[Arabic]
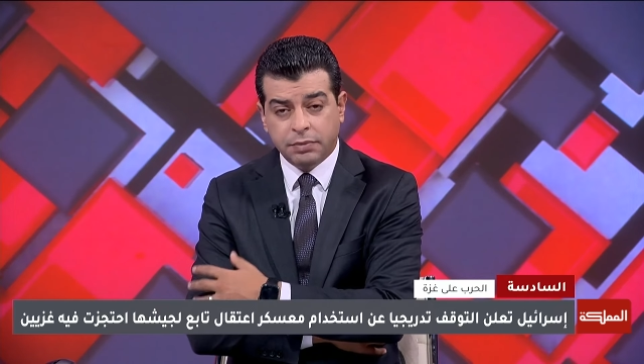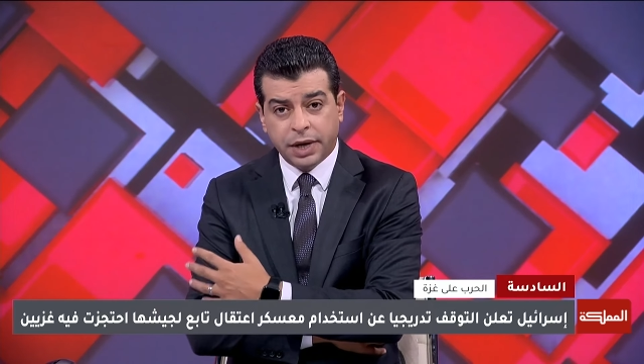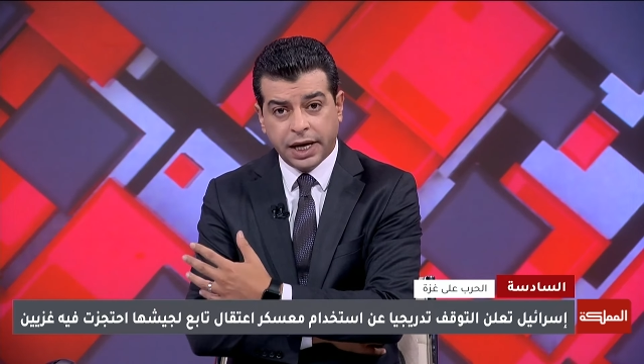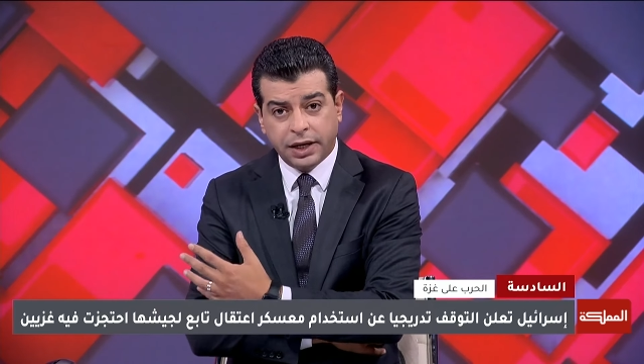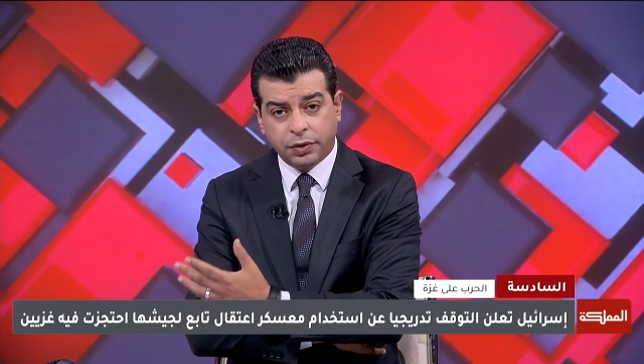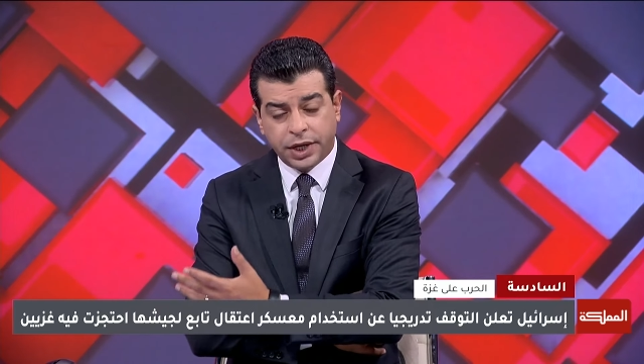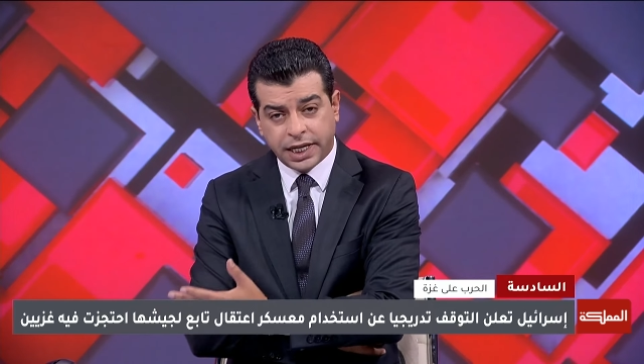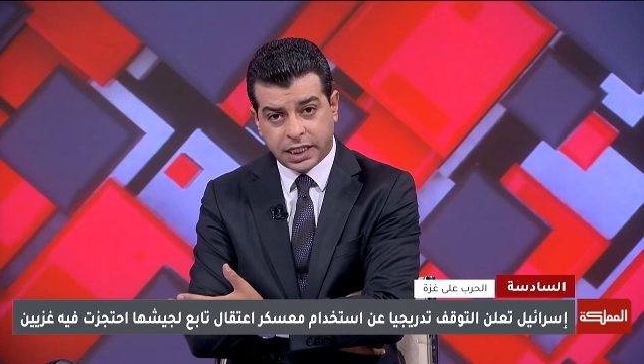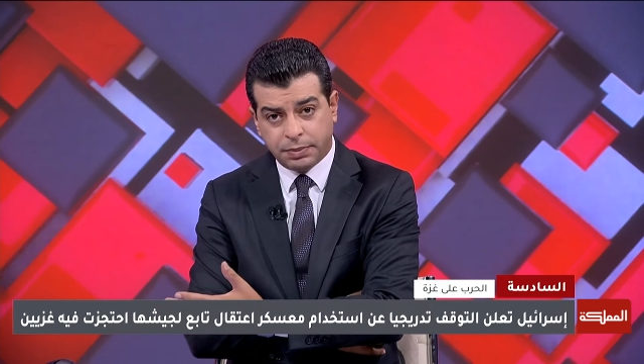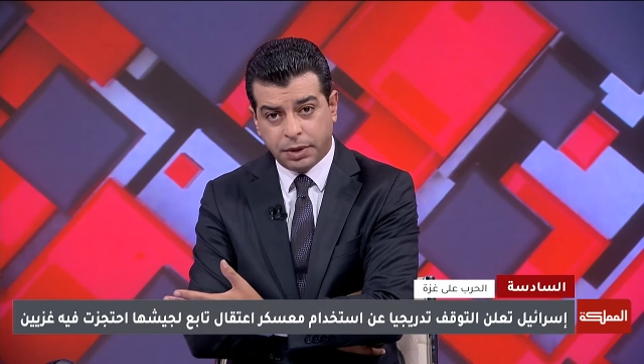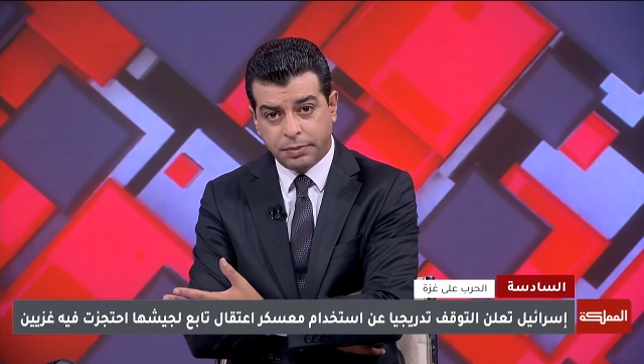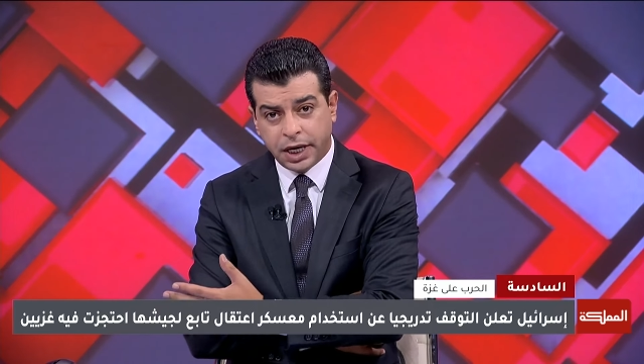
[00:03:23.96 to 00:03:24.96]
بأن هناك
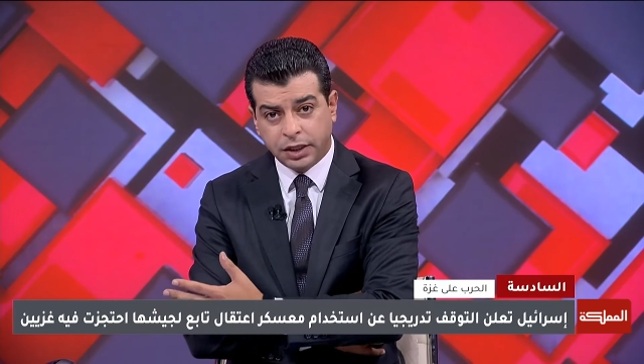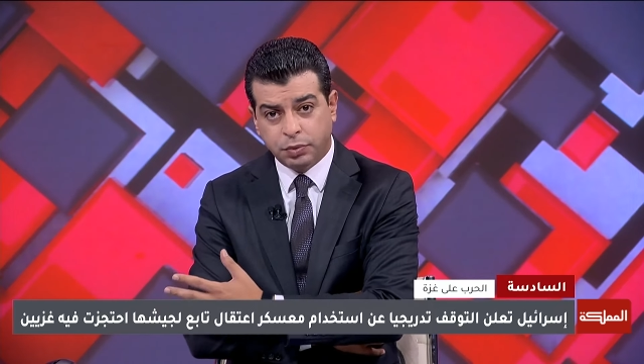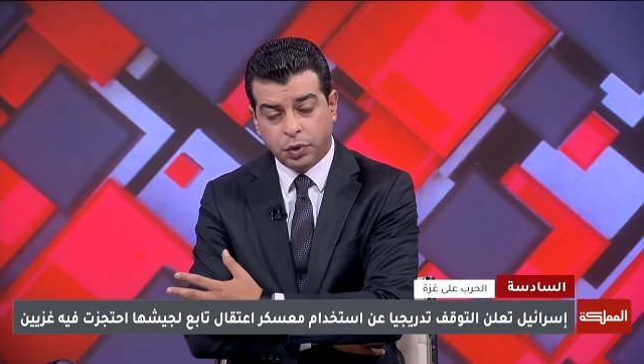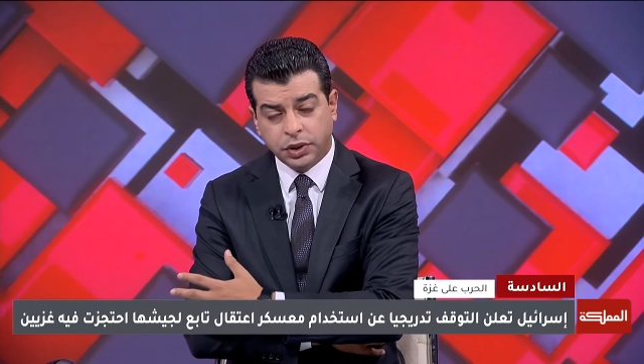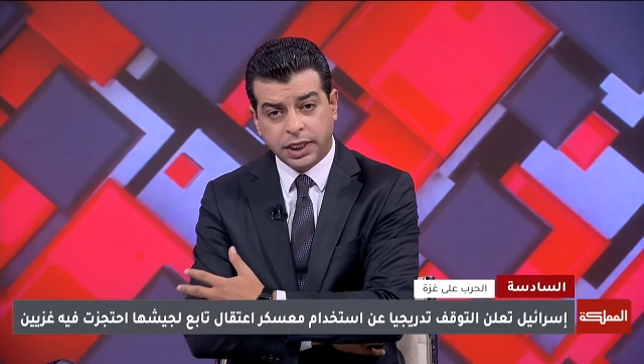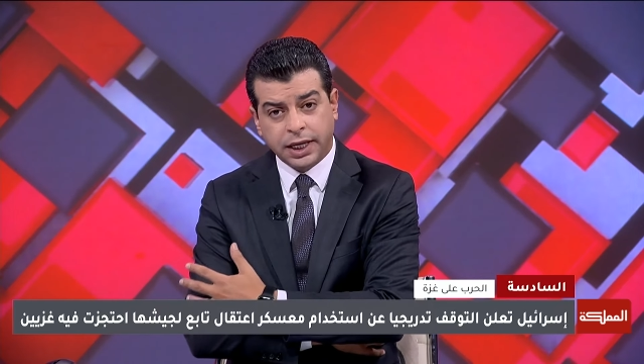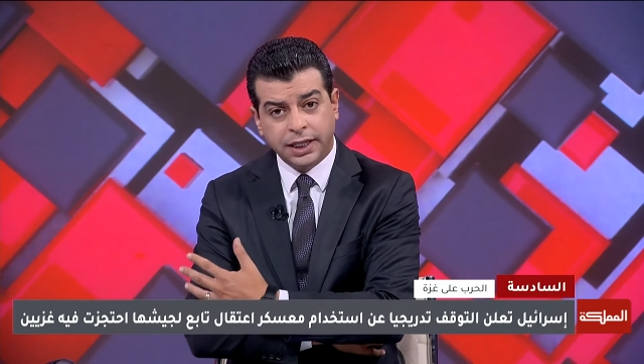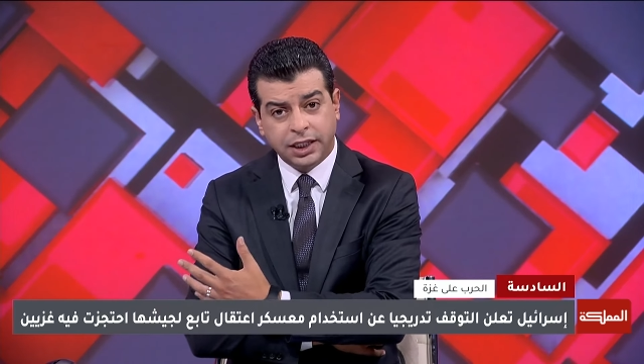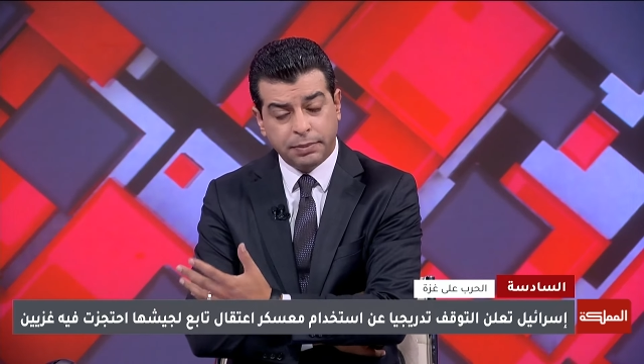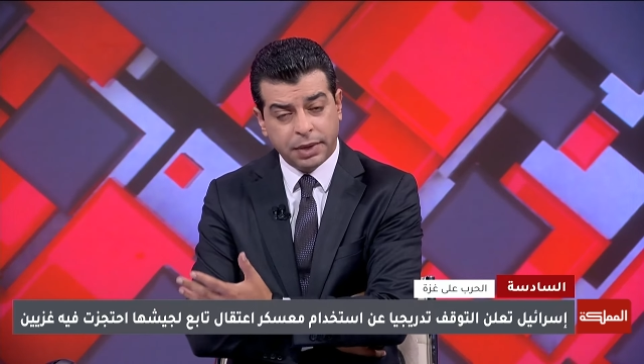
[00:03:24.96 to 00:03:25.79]
700 معتقل تم